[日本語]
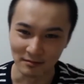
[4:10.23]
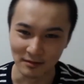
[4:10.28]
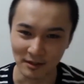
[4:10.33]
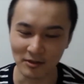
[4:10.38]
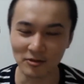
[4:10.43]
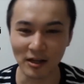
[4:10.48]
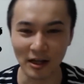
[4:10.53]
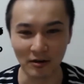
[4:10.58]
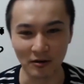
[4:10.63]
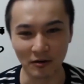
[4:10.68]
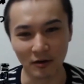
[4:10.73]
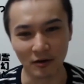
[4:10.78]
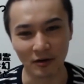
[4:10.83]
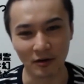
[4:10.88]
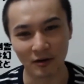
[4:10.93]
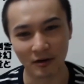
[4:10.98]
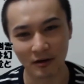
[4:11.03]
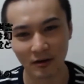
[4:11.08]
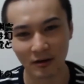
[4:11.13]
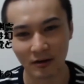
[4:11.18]
いるだろ
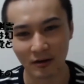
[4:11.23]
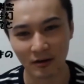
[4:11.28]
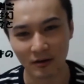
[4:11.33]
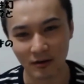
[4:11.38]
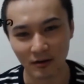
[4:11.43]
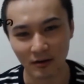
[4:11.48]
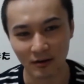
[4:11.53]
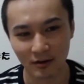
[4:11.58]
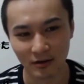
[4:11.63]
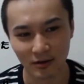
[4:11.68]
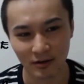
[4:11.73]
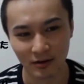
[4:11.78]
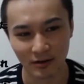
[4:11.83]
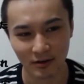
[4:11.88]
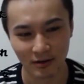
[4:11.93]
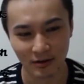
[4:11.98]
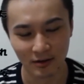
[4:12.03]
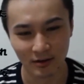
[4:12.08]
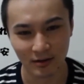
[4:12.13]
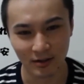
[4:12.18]

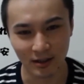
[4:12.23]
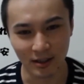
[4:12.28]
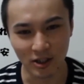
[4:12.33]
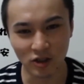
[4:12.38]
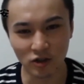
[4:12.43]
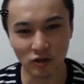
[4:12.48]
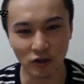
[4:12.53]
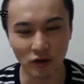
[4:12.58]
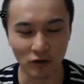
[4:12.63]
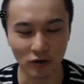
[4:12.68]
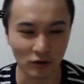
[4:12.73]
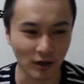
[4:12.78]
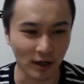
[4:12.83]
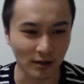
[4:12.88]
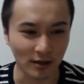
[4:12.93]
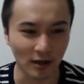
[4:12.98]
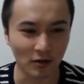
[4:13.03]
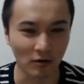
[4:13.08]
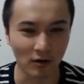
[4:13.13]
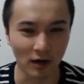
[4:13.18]
う宗教とか
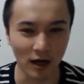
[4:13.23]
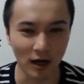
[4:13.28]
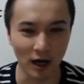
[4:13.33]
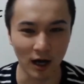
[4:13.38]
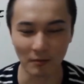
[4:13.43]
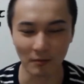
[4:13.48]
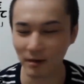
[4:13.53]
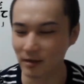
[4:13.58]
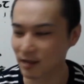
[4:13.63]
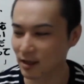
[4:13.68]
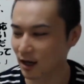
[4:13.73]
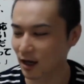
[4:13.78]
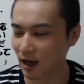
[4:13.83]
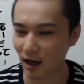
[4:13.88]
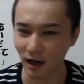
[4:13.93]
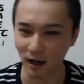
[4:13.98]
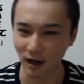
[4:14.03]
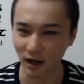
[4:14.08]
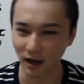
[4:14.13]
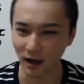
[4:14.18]
やった方がま
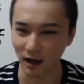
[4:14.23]
だ